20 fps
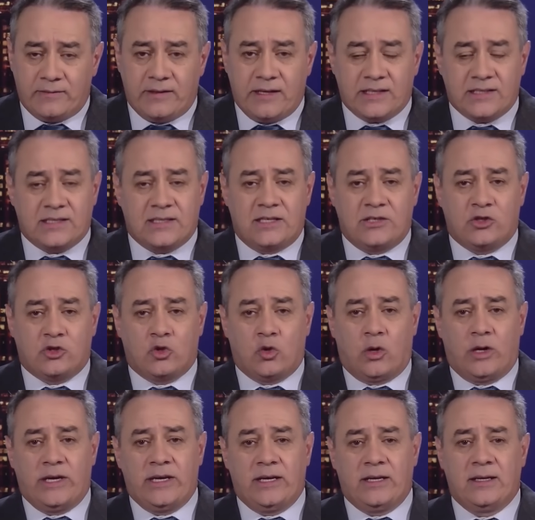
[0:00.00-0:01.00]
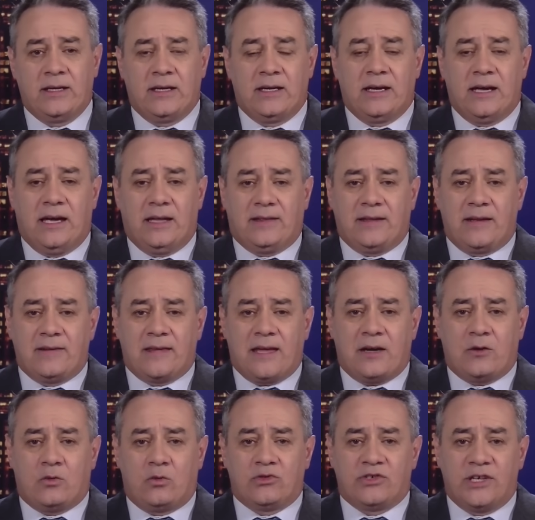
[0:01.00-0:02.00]
dessa história é
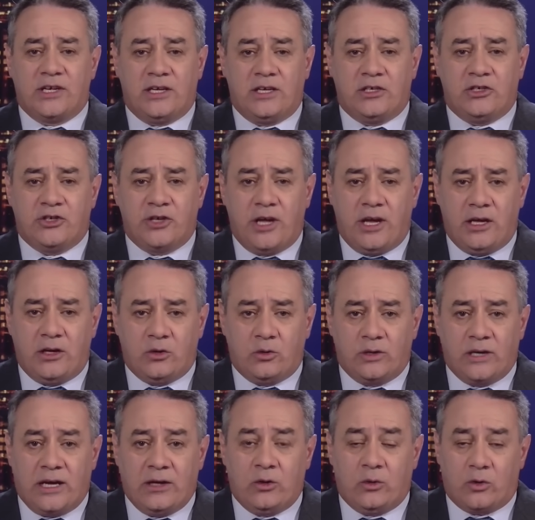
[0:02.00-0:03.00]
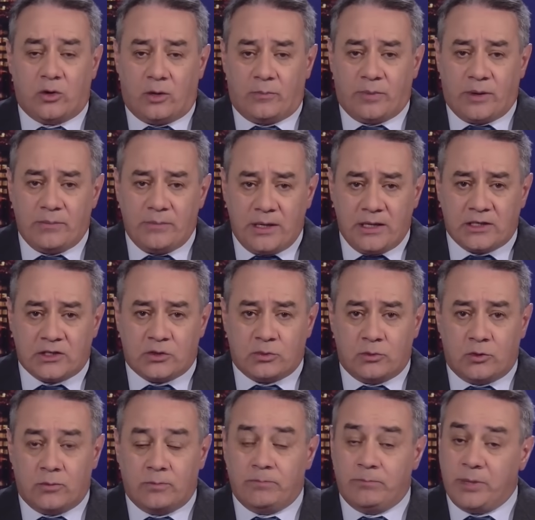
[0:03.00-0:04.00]
tentar conseguir dinheiro na Europa
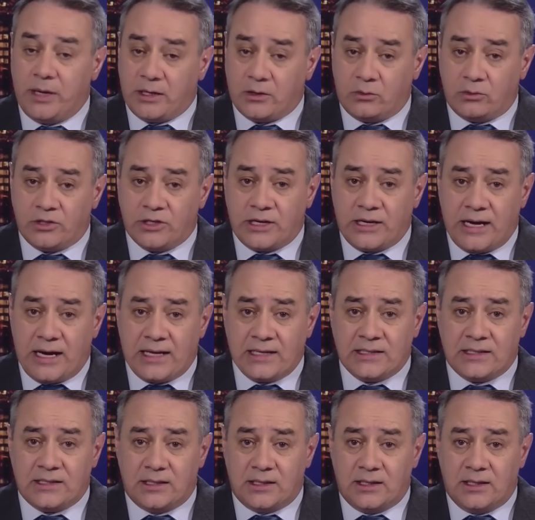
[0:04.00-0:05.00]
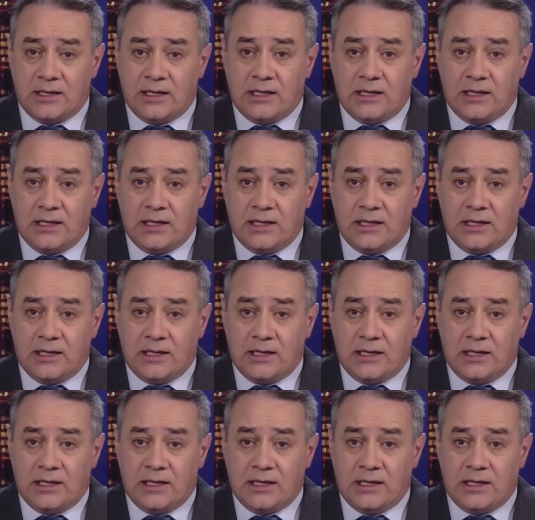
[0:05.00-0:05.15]
mesmo, perto de casa.